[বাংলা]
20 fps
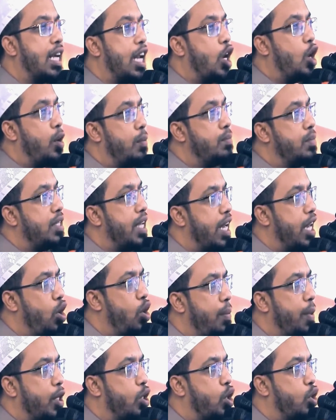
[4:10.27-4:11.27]
তারা
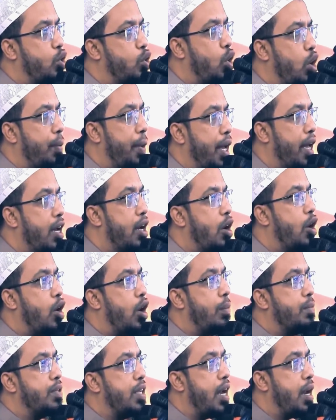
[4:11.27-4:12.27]
রমজানেও ইবাদত করবে
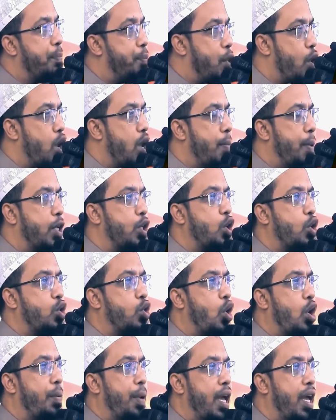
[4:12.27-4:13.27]
রমজানের পরে
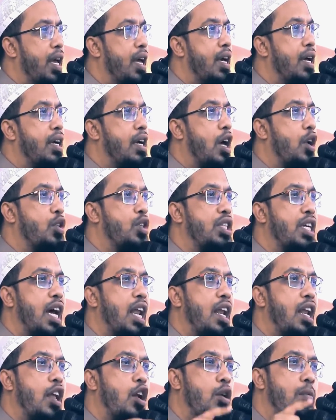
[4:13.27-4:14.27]
ইবাদত করবে কারণ যে
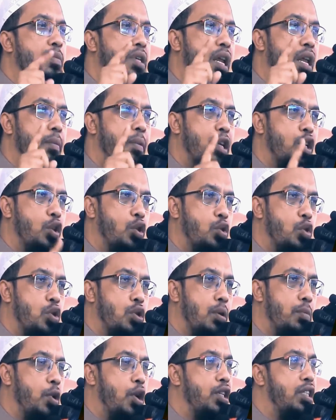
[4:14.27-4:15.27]
আল্লাহ রমজানে ইবাদত
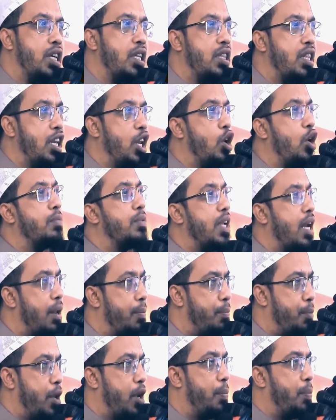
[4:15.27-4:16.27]
করতে বলেছেন তিনি
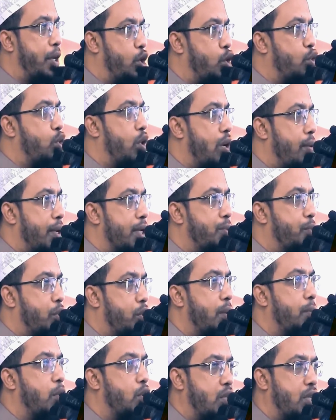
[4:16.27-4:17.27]
রমজানের পরে পাচক নামাজ
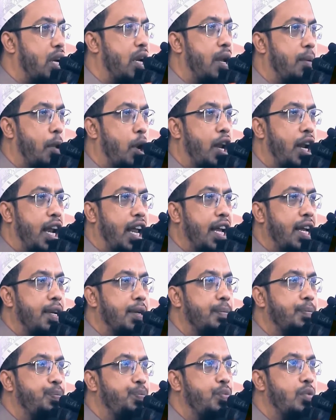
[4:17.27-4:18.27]
পড়তে বলছেন না বলেন নাই
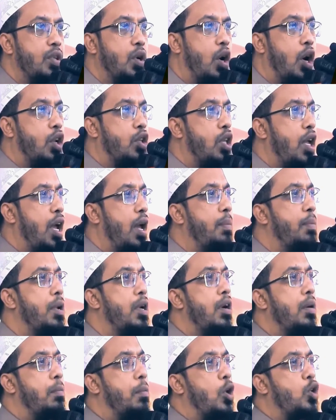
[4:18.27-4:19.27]
অতএব
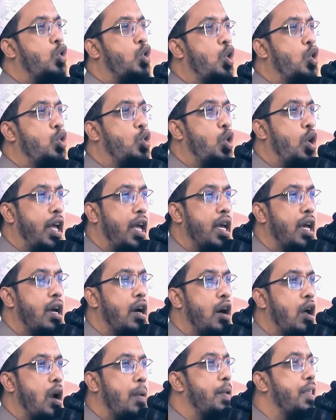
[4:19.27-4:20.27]
বছর জুড়ে
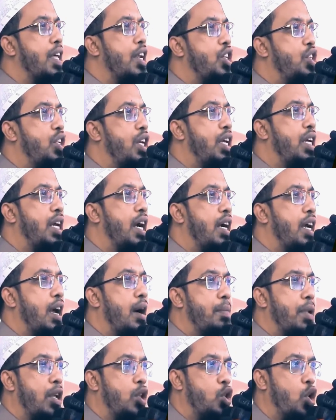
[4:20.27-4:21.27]
রমাদানের
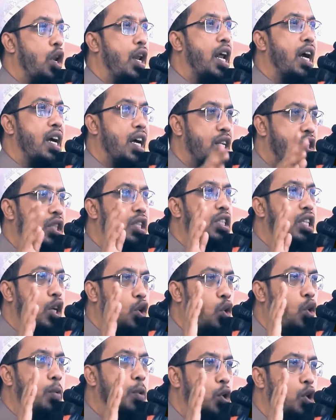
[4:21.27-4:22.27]
শিক্ষাকে আমরা ধরে রাখার
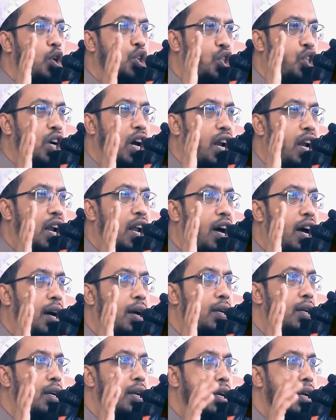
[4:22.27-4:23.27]
চেষ্টা করবো তো ইনশাল্লাহ